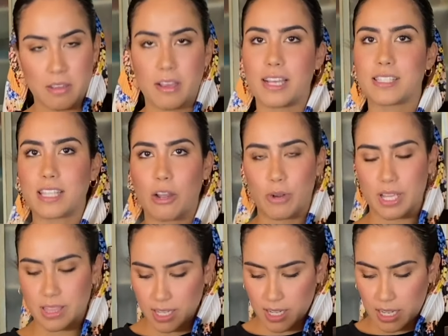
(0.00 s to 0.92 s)
Hasta
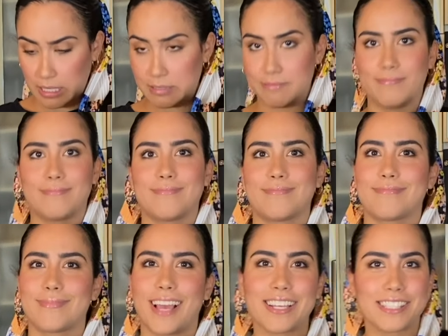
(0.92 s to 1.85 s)
ahorita,
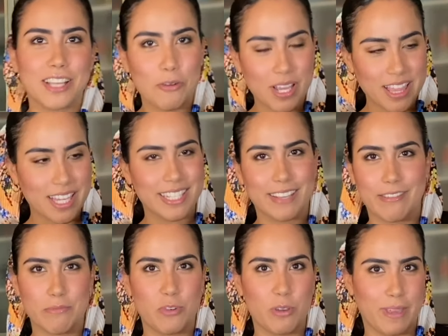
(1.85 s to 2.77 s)
hasta ahorita se ve
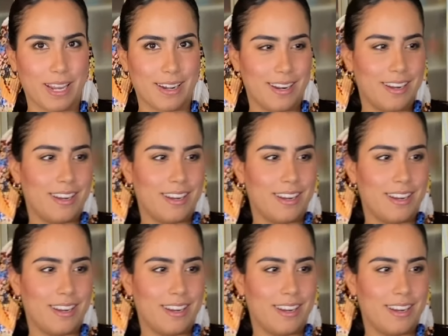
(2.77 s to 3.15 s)
muy bien.